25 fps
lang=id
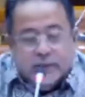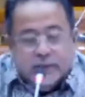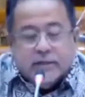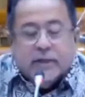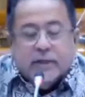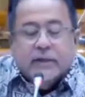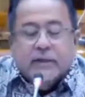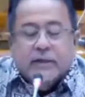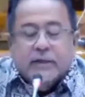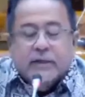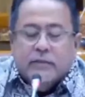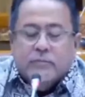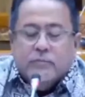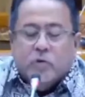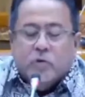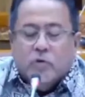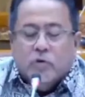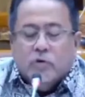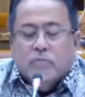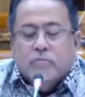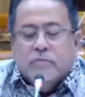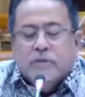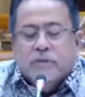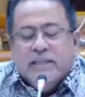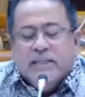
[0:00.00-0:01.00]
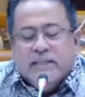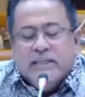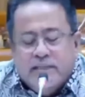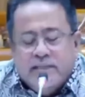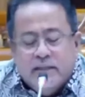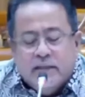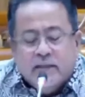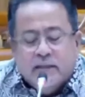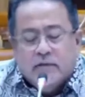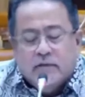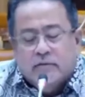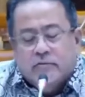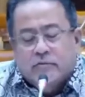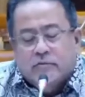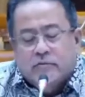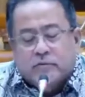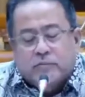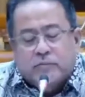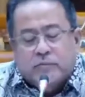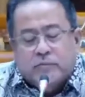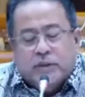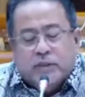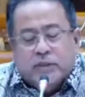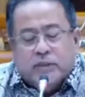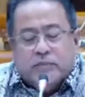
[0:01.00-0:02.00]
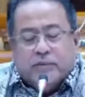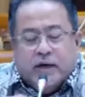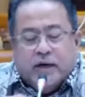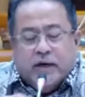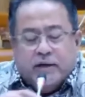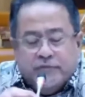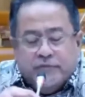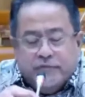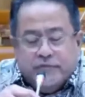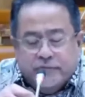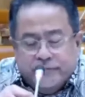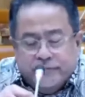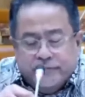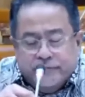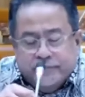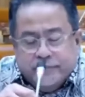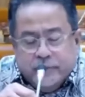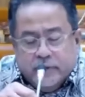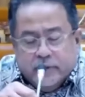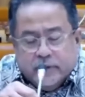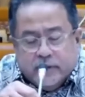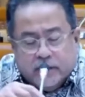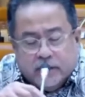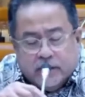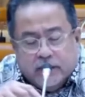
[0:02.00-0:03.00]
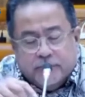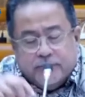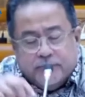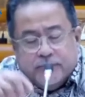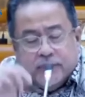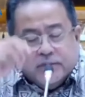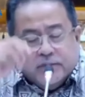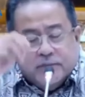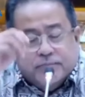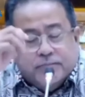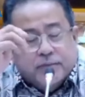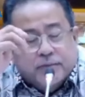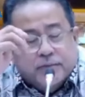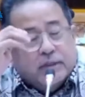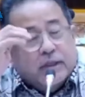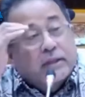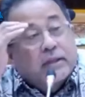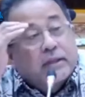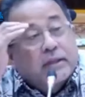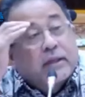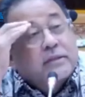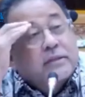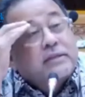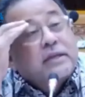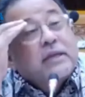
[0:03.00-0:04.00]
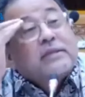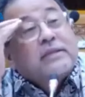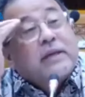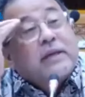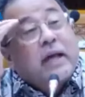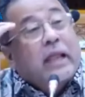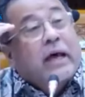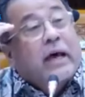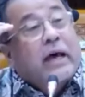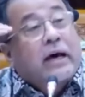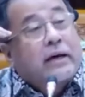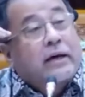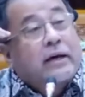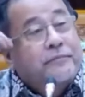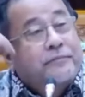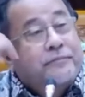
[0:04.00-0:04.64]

saya ingin mohon izin untuk minta maaf karena pasti pertanyaan saya salah.